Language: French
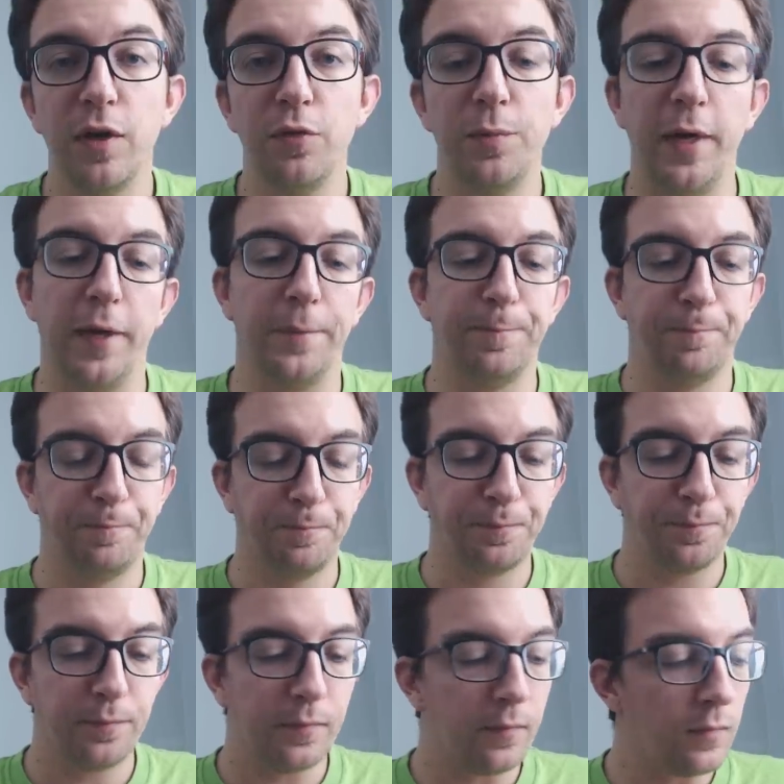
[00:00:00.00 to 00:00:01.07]
de la lumière.
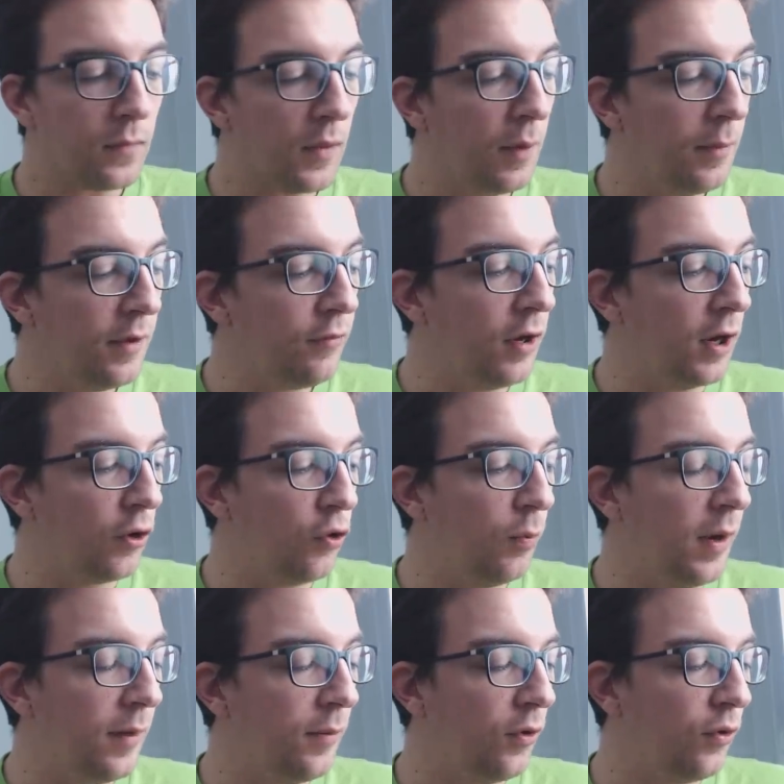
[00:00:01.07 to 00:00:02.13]
Mais voilà,
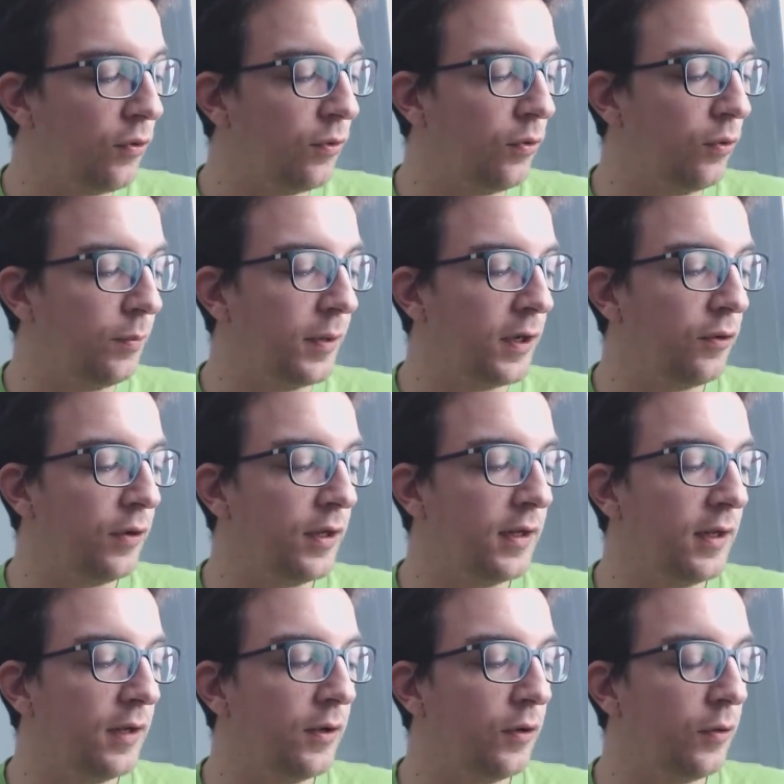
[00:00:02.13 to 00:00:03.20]
globalement,
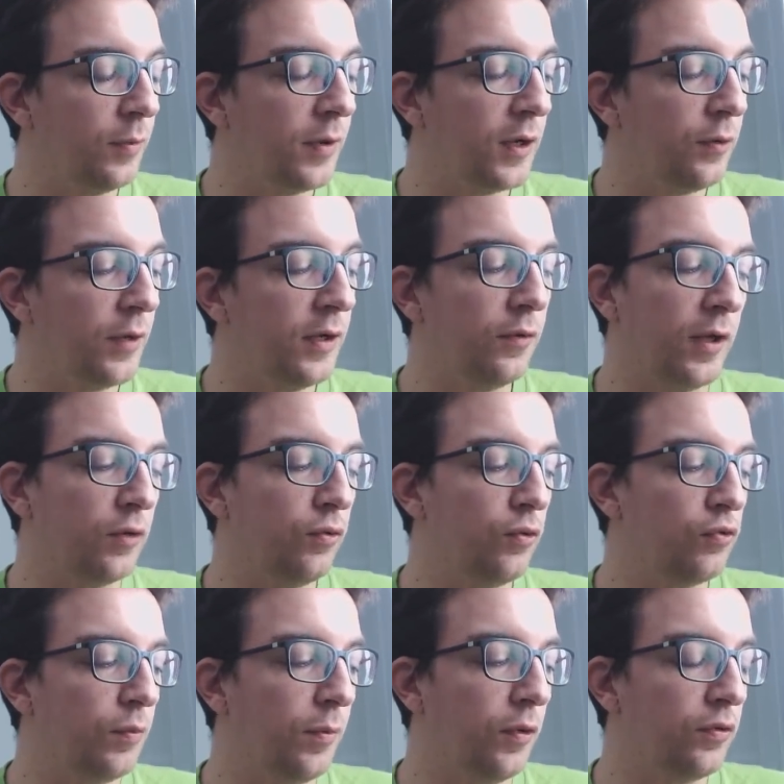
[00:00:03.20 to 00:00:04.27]
priorité, priorité
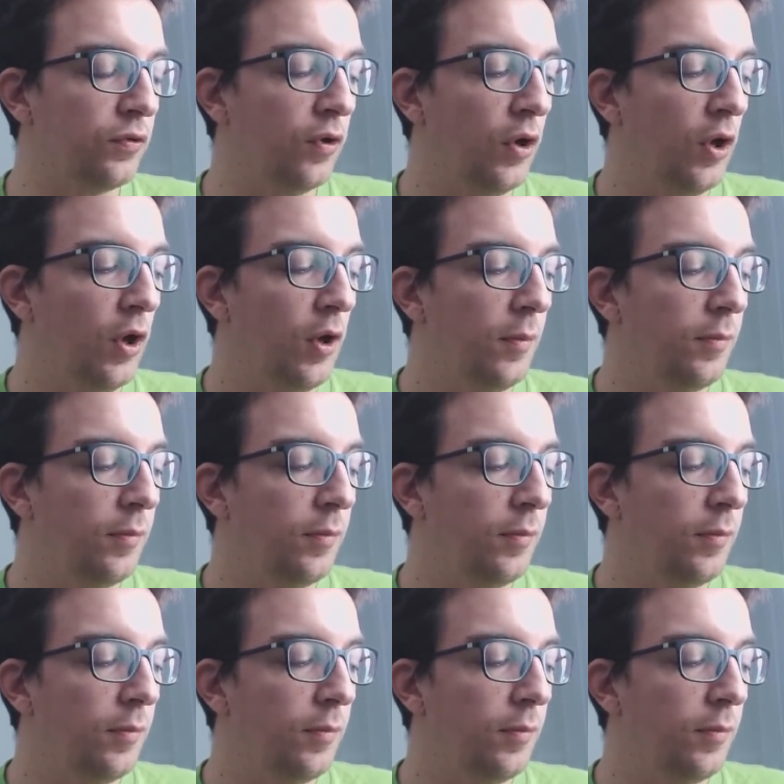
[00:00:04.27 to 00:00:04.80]
ouverture, je pense,